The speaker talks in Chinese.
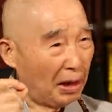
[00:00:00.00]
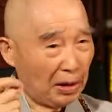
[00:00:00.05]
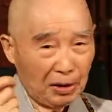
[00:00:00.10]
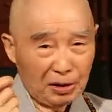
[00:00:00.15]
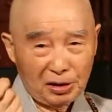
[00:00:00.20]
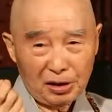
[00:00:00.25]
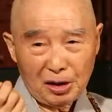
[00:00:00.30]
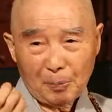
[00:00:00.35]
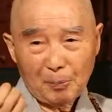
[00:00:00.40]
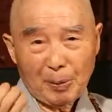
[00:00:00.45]

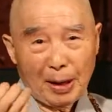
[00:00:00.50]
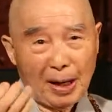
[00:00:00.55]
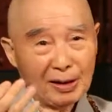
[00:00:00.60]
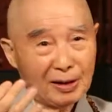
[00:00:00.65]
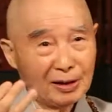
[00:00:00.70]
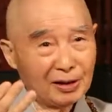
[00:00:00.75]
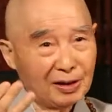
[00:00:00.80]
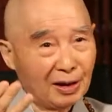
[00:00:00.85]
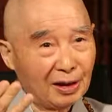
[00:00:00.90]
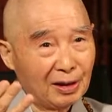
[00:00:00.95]
啊，一
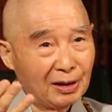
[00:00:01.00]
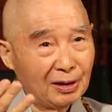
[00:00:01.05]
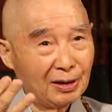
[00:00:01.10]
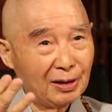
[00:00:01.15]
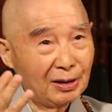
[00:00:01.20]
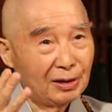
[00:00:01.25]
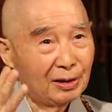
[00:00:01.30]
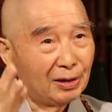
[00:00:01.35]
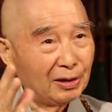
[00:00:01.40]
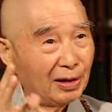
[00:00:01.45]
般的是
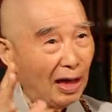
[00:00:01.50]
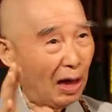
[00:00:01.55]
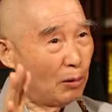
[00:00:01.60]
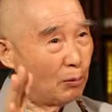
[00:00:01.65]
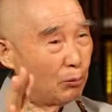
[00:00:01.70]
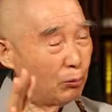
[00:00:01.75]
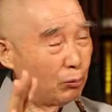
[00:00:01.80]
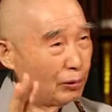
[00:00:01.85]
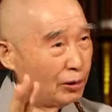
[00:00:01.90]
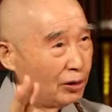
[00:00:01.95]

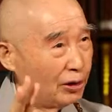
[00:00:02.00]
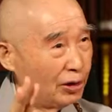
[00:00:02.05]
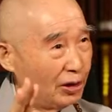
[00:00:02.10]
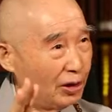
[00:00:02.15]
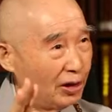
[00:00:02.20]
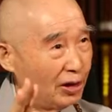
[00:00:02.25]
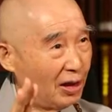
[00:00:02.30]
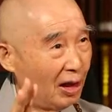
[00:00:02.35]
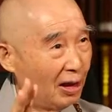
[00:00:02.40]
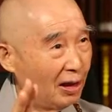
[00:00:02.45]
弹五
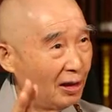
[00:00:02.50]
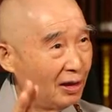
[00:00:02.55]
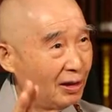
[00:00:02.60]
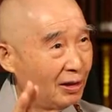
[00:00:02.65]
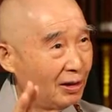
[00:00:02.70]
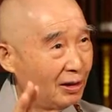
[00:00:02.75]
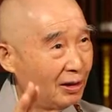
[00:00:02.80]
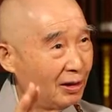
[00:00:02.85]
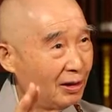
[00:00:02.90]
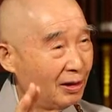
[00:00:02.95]
次以上。
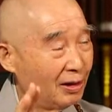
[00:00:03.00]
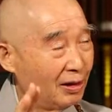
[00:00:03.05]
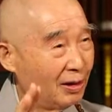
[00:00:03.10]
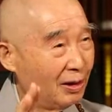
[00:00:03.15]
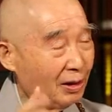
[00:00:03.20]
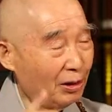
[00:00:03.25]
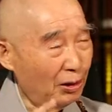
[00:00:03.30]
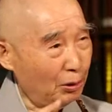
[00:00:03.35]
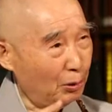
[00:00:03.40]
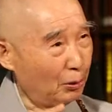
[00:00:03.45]
嗯，
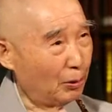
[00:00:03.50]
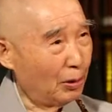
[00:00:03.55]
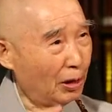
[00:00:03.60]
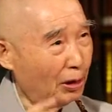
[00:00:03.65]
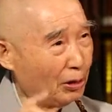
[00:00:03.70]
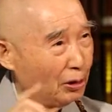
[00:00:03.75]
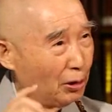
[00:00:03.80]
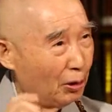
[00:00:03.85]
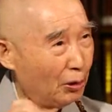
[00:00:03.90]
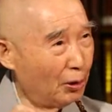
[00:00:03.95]
有
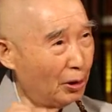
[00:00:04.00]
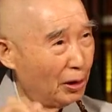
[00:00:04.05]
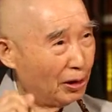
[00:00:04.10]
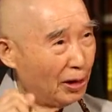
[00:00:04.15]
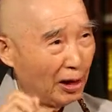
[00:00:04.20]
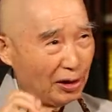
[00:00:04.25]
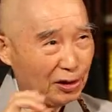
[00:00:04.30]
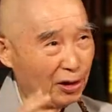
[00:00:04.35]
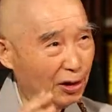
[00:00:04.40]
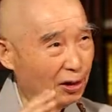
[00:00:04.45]
人说
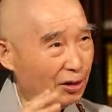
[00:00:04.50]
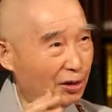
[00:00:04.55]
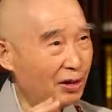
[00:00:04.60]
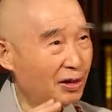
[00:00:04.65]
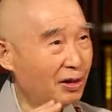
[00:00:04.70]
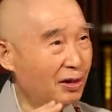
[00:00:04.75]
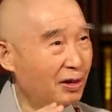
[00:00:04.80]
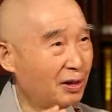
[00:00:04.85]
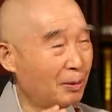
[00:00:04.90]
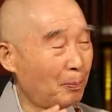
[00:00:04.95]
可以弹七
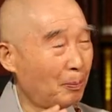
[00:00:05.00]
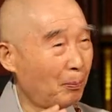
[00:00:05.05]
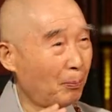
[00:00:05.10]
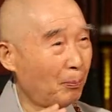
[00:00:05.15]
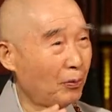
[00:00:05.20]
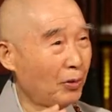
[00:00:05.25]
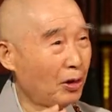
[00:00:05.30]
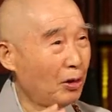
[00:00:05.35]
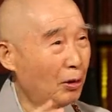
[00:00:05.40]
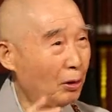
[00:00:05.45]
次。
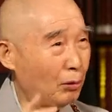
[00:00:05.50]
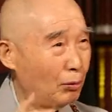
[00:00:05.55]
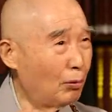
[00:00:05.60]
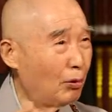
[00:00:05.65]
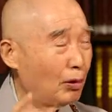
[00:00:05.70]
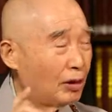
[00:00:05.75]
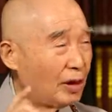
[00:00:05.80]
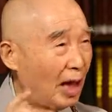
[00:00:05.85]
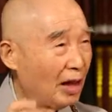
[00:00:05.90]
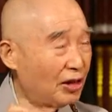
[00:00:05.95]

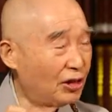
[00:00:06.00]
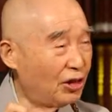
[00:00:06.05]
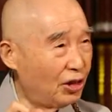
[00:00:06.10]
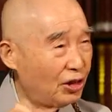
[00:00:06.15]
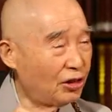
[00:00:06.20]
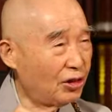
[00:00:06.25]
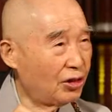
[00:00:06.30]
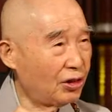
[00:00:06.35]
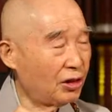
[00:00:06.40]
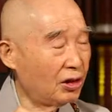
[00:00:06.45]
如果弹
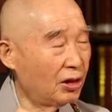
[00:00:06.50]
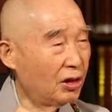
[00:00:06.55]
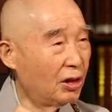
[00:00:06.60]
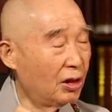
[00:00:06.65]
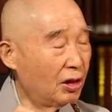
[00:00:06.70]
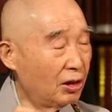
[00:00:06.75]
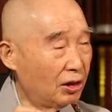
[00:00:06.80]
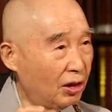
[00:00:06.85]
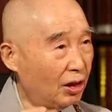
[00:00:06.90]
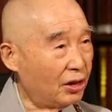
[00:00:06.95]
七次，
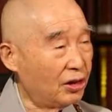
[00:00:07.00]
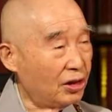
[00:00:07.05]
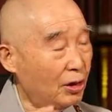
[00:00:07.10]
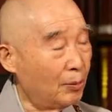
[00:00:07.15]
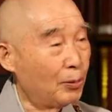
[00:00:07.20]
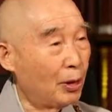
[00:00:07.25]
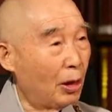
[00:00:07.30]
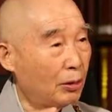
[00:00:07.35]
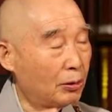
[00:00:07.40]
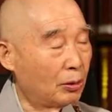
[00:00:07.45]
那
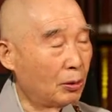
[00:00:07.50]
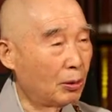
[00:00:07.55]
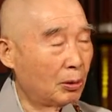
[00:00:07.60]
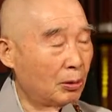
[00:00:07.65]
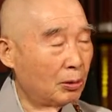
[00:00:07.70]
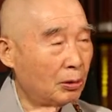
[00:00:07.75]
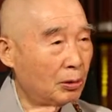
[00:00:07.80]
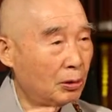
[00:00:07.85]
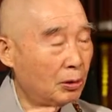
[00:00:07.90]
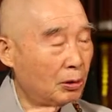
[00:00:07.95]
一秒
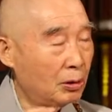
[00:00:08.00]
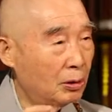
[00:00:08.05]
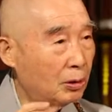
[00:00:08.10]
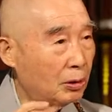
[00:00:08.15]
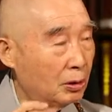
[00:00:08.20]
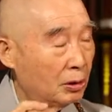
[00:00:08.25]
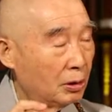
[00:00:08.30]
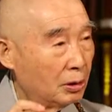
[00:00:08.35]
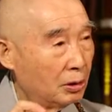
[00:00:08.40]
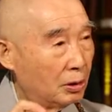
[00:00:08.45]
钟
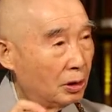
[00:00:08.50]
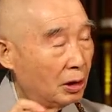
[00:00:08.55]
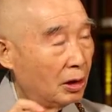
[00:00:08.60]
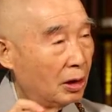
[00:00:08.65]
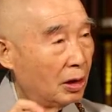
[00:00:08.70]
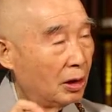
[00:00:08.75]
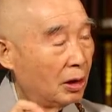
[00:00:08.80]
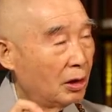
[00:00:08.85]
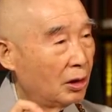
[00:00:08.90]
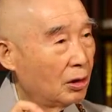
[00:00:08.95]

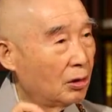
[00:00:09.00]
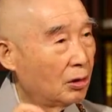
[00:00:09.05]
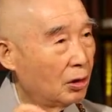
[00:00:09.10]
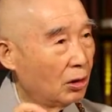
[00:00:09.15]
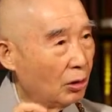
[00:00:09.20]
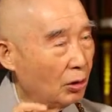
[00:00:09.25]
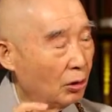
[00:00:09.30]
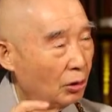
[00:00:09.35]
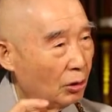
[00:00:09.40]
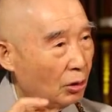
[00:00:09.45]
这个
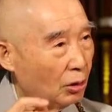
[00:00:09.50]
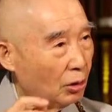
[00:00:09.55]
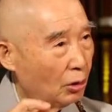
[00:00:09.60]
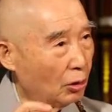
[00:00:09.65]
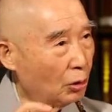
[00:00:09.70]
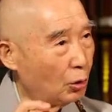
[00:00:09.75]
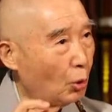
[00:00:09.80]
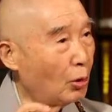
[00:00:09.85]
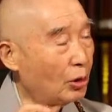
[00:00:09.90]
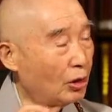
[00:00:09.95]

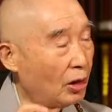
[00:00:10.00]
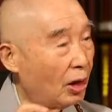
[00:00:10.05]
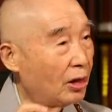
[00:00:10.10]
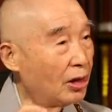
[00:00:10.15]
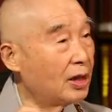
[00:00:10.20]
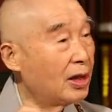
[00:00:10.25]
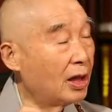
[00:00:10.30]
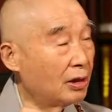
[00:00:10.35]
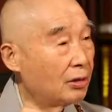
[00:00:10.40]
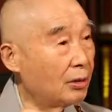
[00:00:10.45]
多
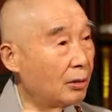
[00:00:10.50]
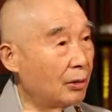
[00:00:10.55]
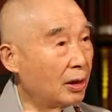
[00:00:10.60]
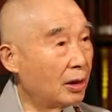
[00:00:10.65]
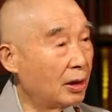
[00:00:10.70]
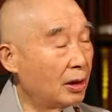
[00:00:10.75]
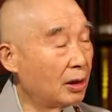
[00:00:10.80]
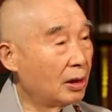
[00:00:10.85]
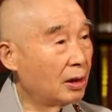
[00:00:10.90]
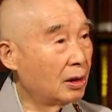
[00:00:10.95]
少个念
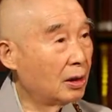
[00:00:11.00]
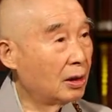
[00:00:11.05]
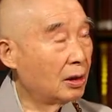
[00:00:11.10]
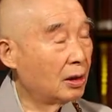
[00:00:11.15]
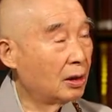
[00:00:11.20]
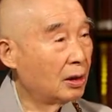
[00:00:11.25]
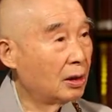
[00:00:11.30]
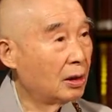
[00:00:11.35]
头呢？嗯，